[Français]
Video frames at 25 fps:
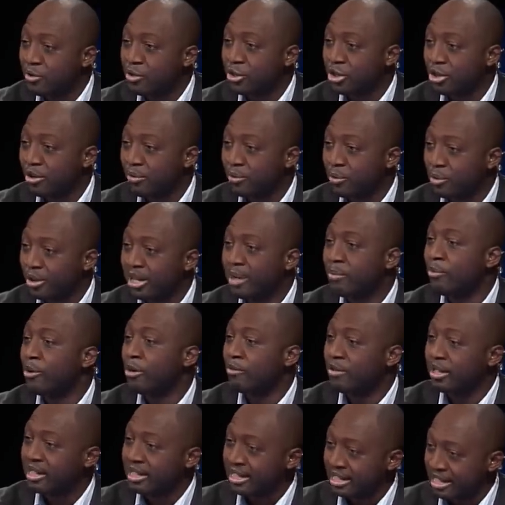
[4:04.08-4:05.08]
le championnat pour
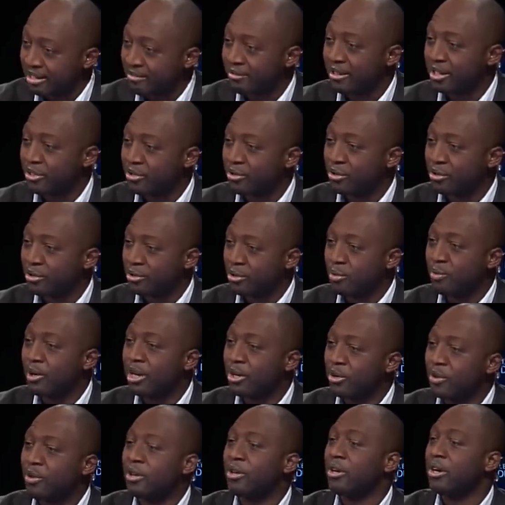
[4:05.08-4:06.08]
avoir des infrastructures ou
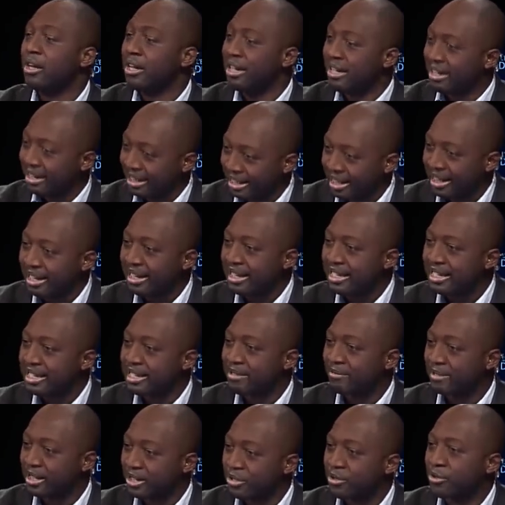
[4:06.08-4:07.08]
alors créer des
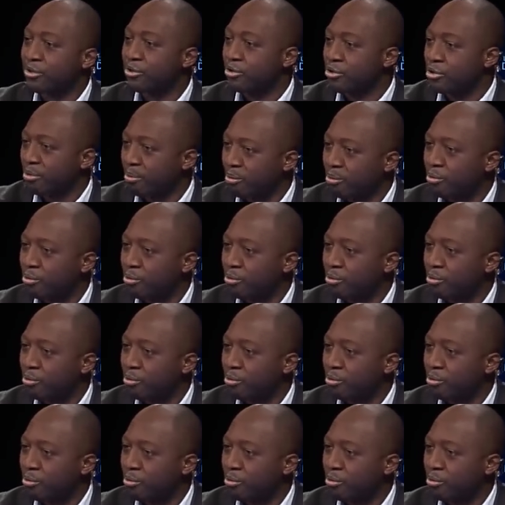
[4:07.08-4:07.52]
infrastructures je,